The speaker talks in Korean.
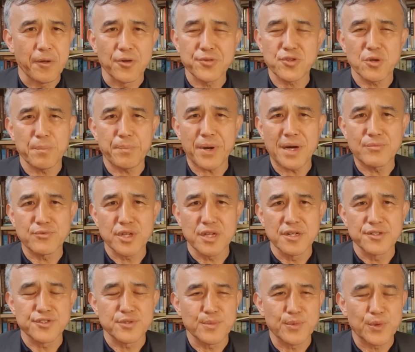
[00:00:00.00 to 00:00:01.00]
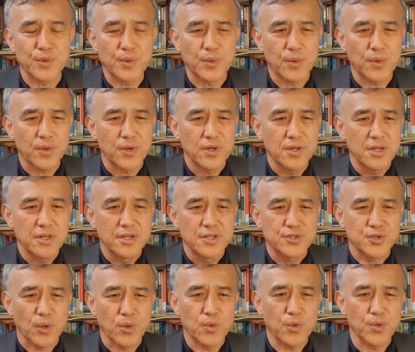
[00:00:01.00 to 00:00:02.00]
어떤 파문이 일지 모르고
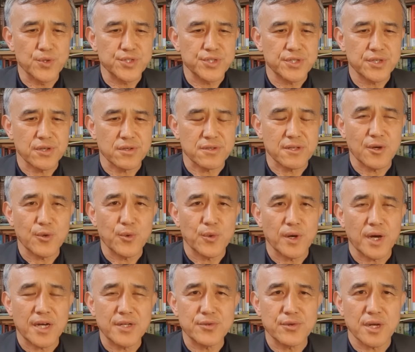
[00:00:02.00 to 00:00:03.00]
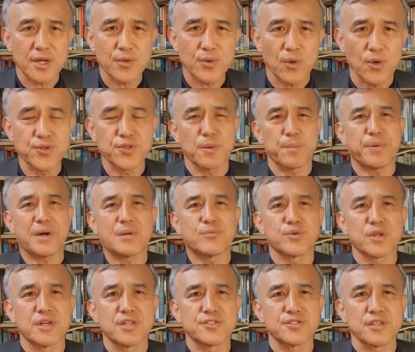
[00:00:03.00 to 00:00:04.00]
성공시켰다고 하더라도 어떤
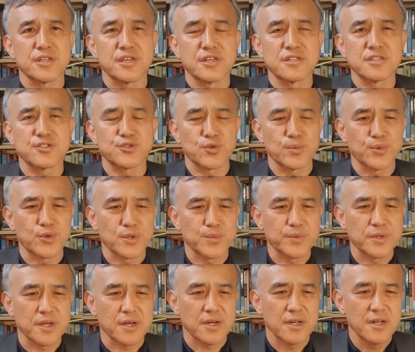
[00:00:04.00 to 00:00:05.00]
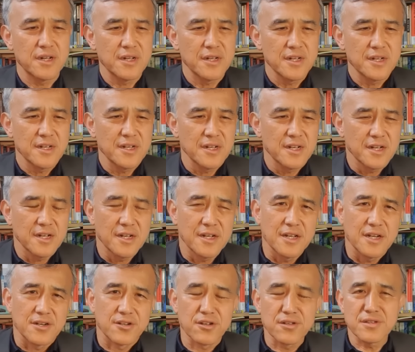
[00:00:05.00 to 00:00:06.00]
파문을 일으킬지도 모릅니다.
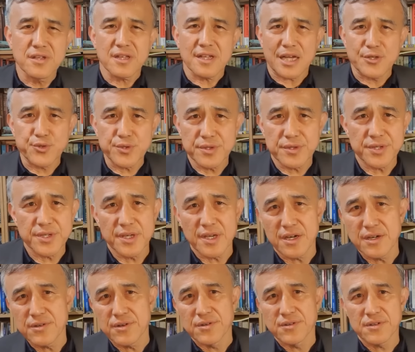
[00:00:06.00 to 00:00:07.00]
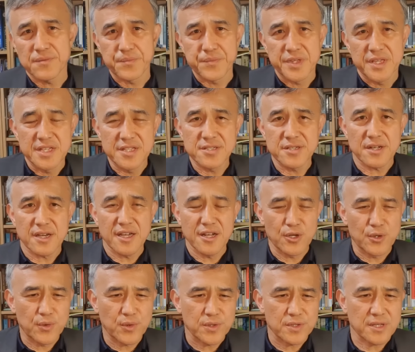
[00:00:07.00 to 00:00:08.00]
그런데 아주 특이한 거는
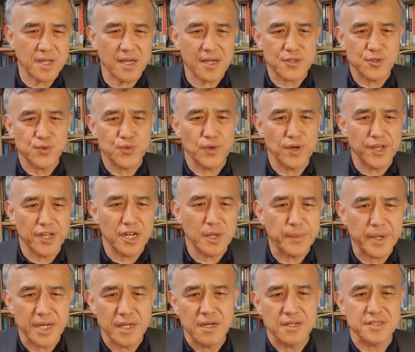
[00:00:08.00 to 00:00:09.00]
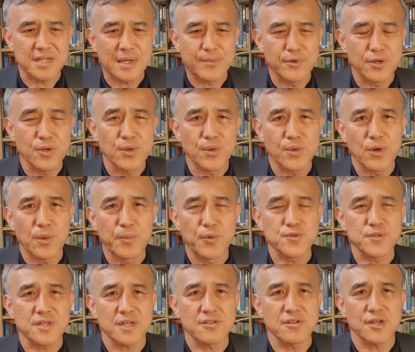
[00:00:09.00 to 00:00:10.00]
이스라엘도 딱 술레인의 마인을 잡으려고
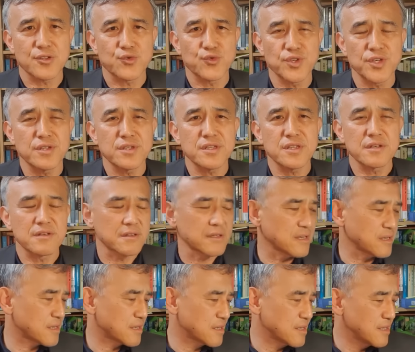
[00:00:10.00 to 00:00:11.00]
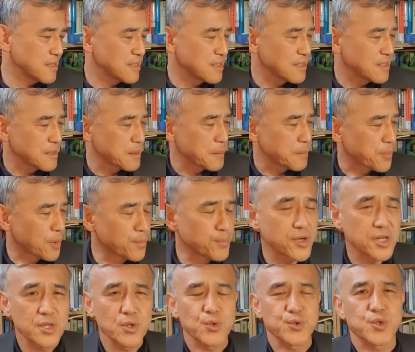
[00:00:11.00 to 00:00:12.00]
모사드가 뛰긴 뛰는데
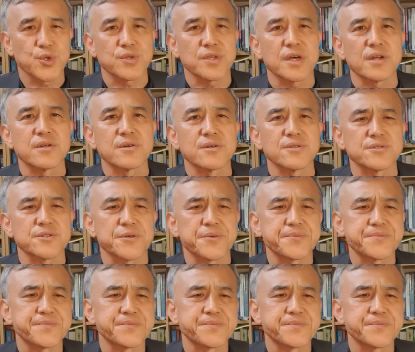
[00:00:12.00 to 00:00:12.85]
번번이 놓쳤다는 거죠.